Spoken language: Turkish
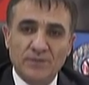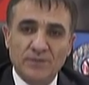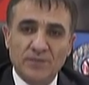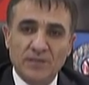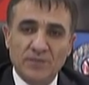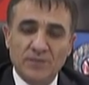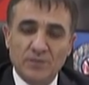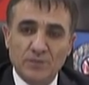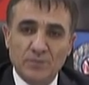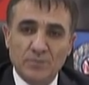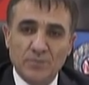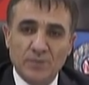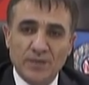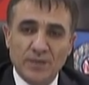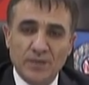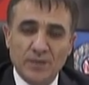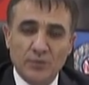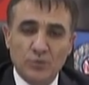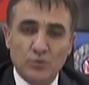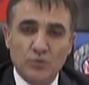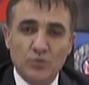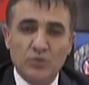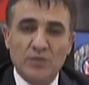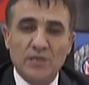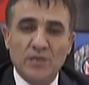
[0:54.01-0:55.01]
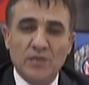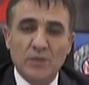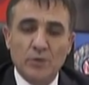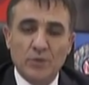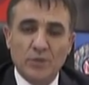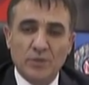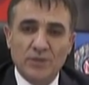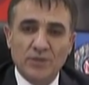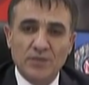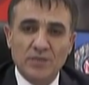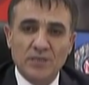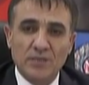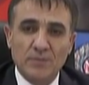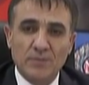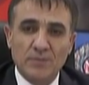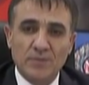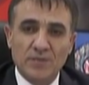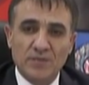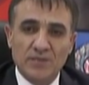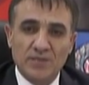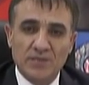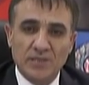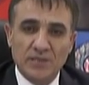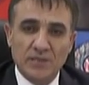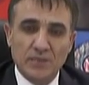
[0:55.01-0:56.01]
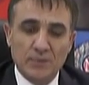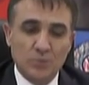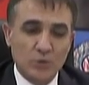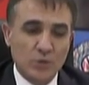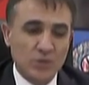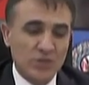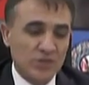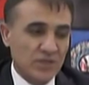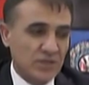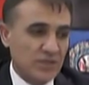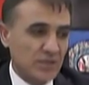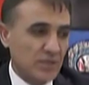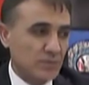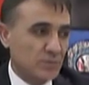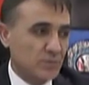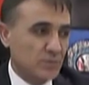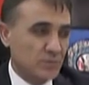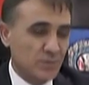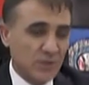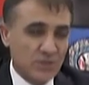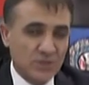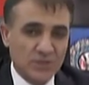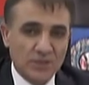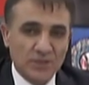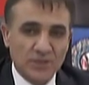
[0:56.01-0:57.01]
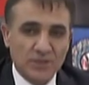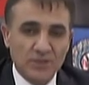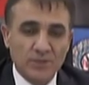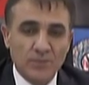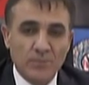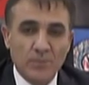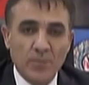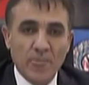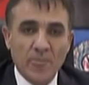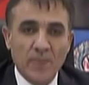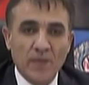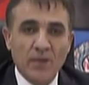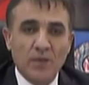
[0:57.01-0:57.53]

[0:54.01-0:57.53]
yatırımlara %50 oranda hibe destekleri müracaatlarımız başladı.